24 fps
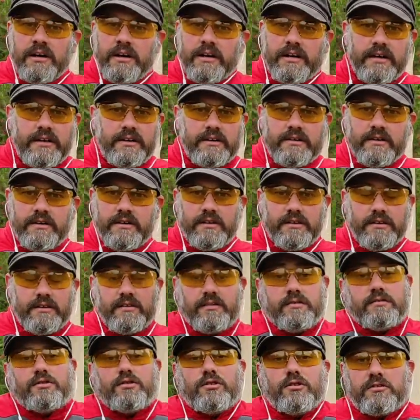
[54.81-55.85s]

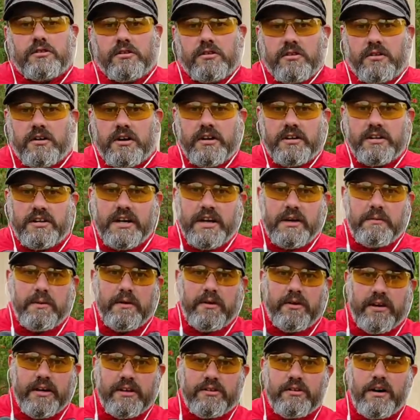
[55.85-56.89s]
Este, yo tengo gente que
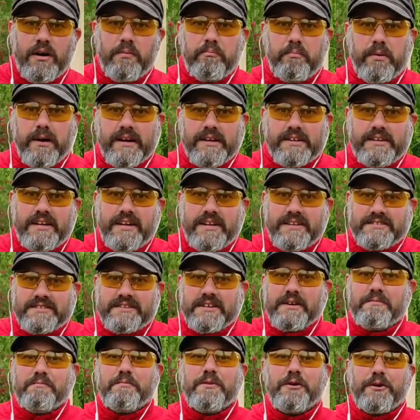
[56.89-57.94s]
me ve de todas
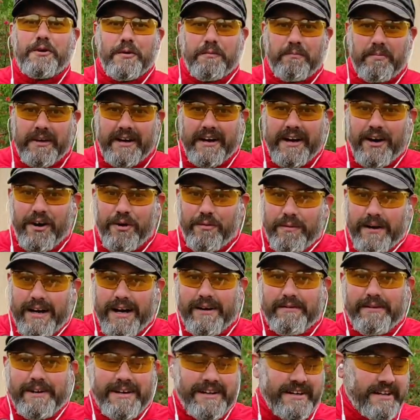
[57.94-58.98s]
partes y es muy complicado
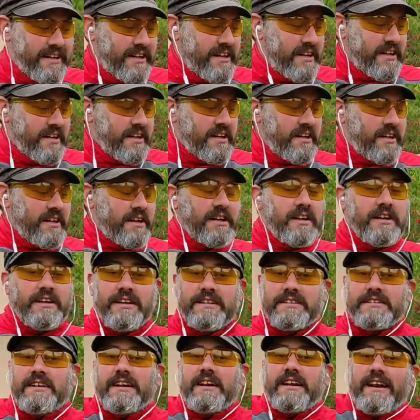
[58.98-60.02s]
para mí
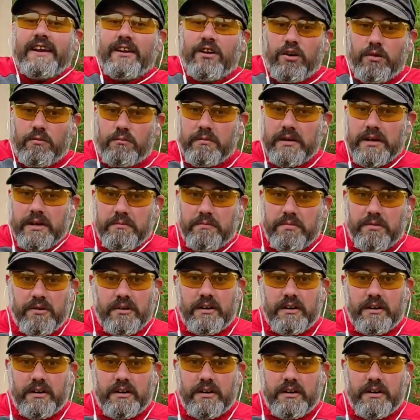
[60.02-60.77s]
decirle el nombre